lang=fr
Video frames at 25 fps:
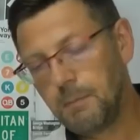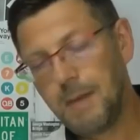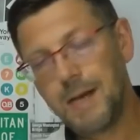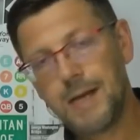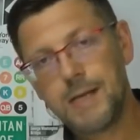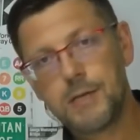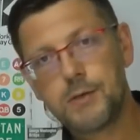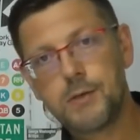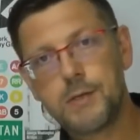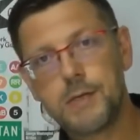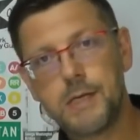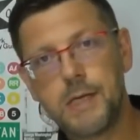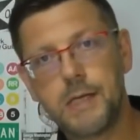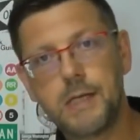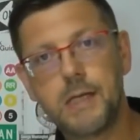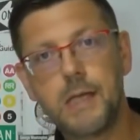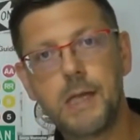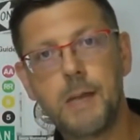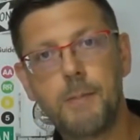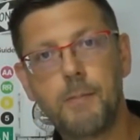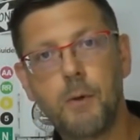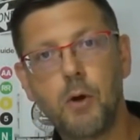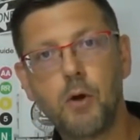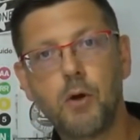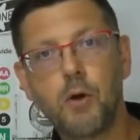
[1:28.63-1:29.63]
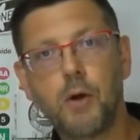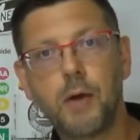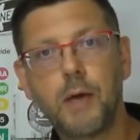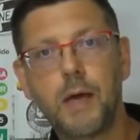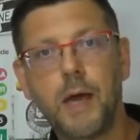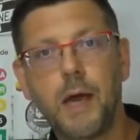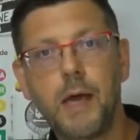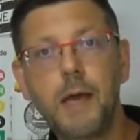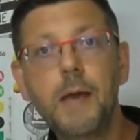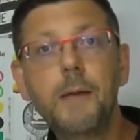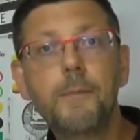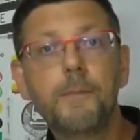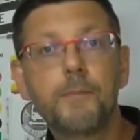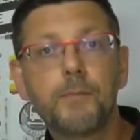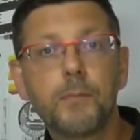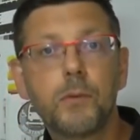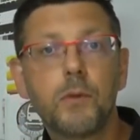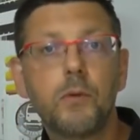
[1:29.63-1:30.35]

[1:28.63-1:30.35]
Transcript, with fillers: mais la société n'est pas encore créée,